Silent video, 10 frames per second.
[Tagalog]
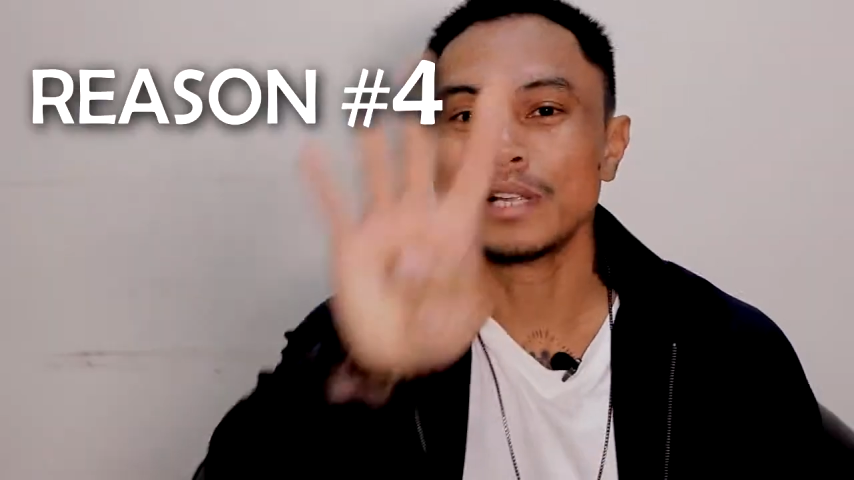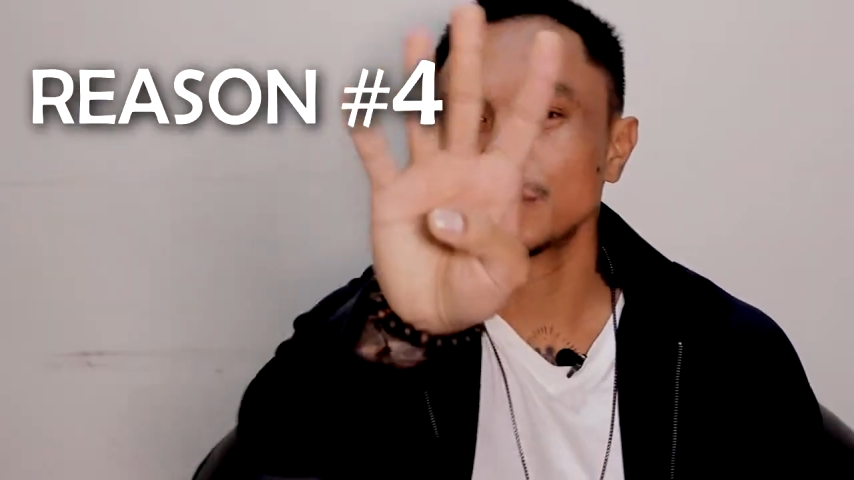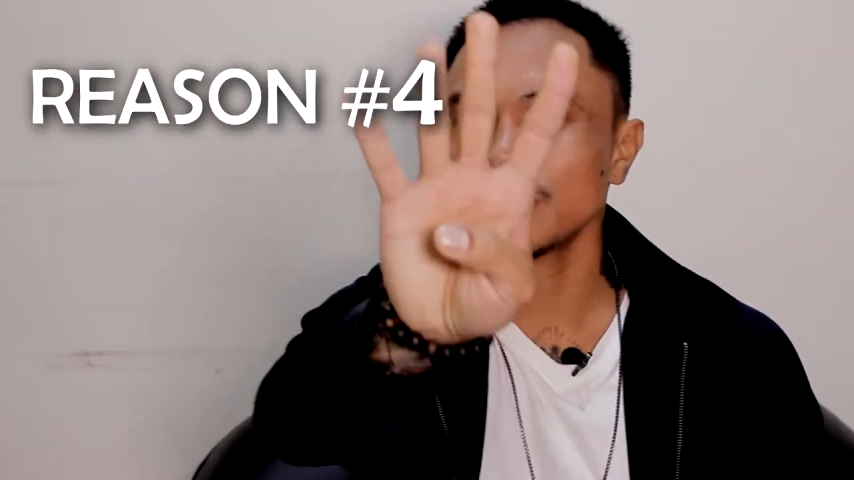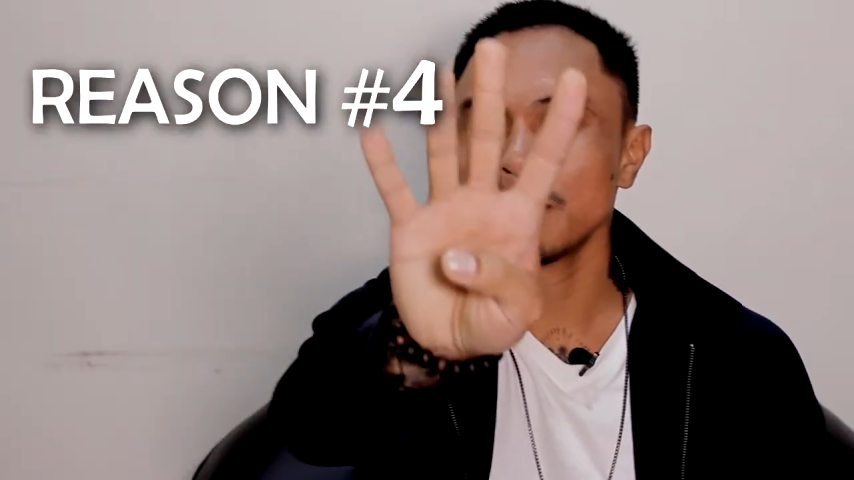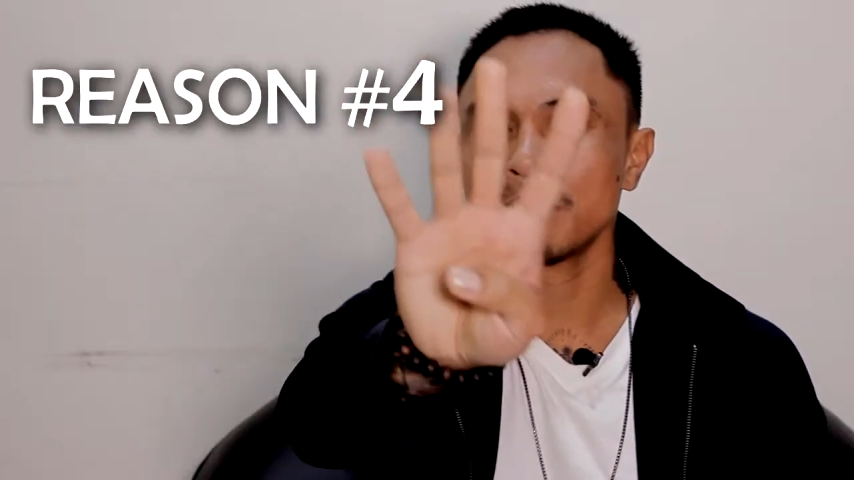
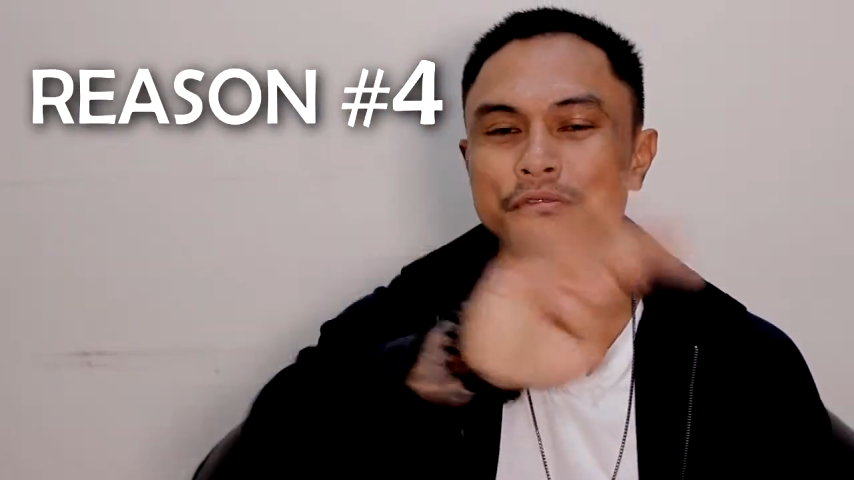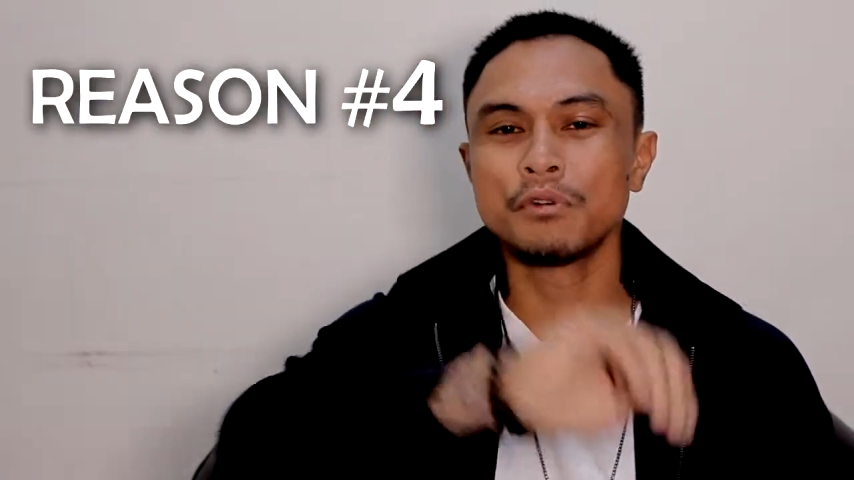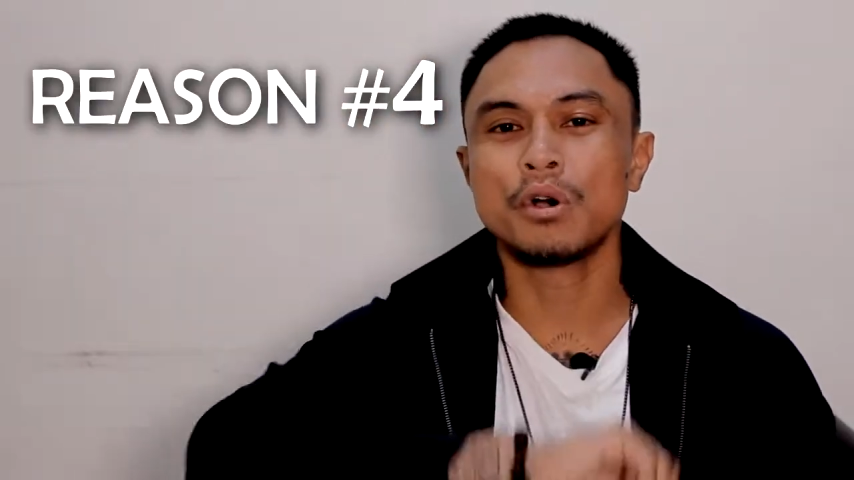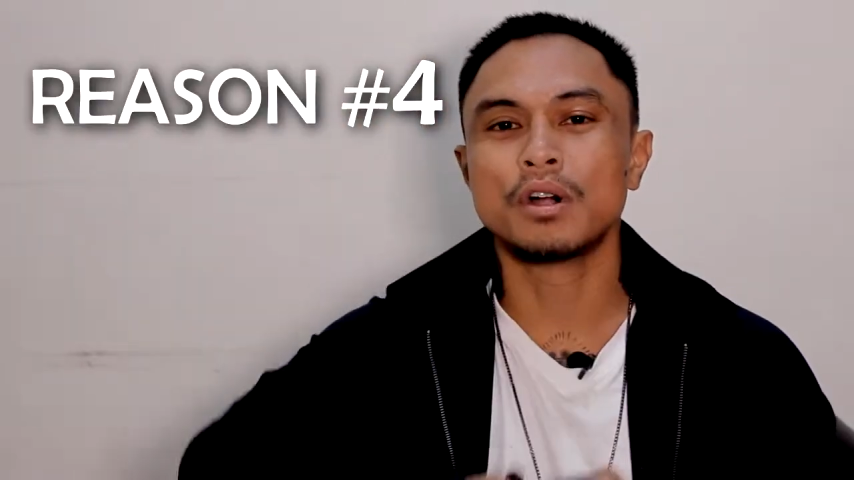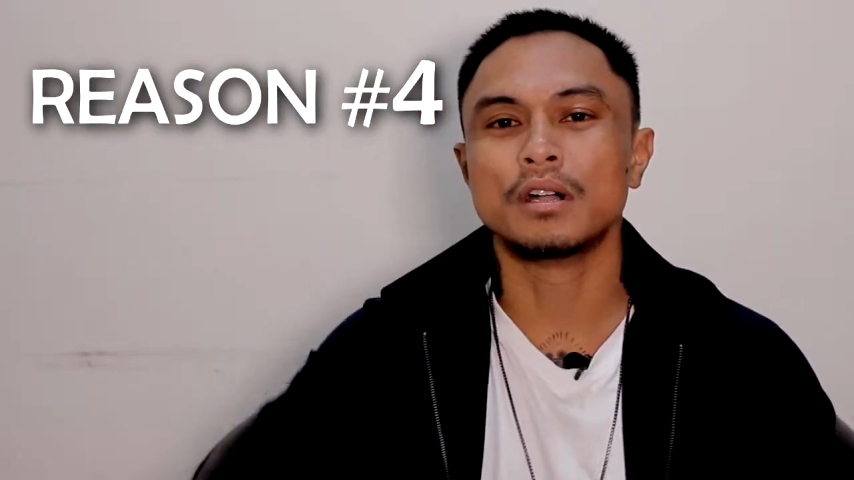Reason number
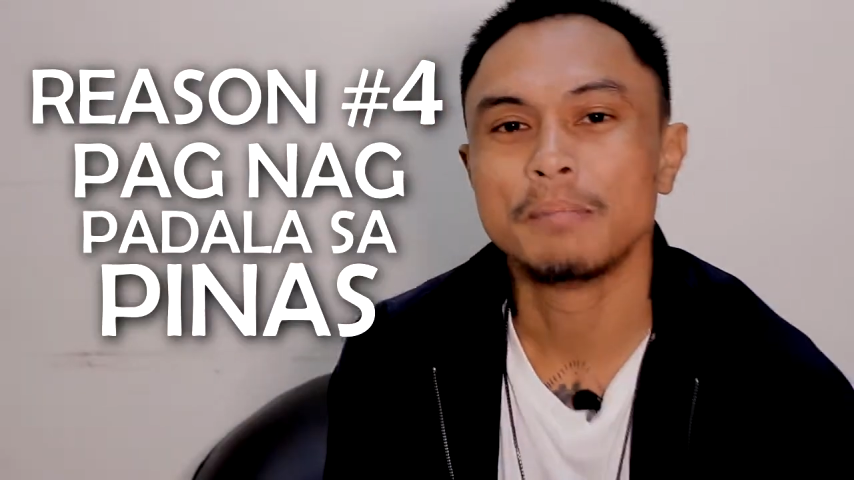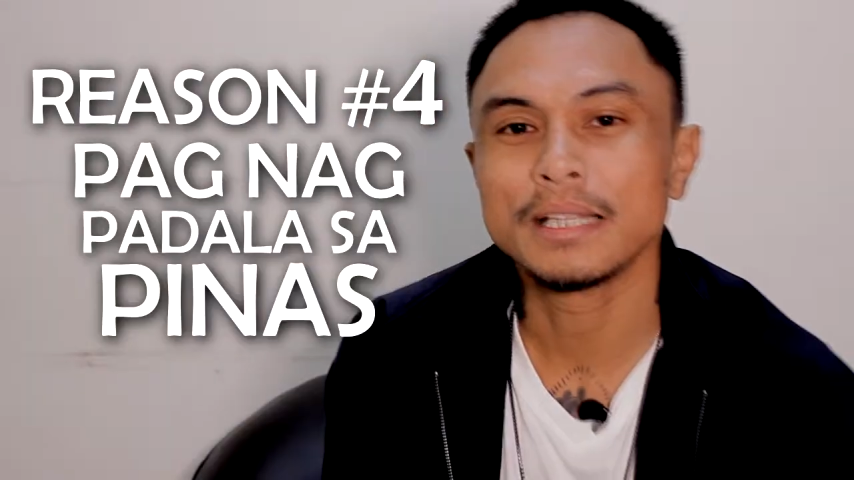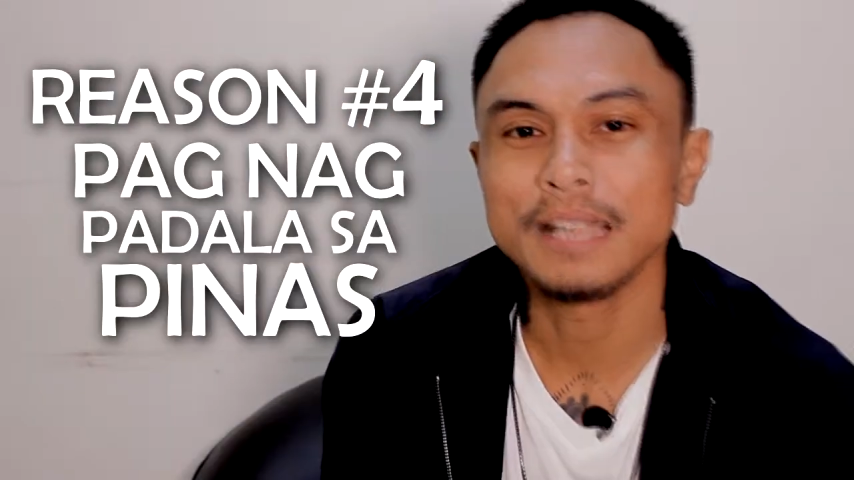four, pag